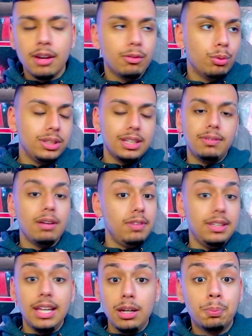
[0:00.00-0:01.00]
O Inter vai
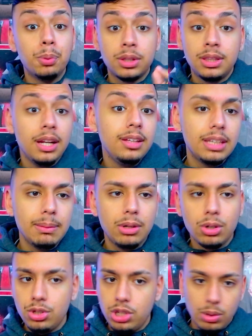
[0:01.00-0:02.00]
vender ele por 30
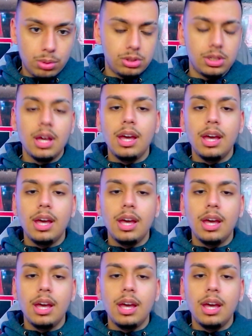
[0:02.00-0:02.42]
milhões de euros.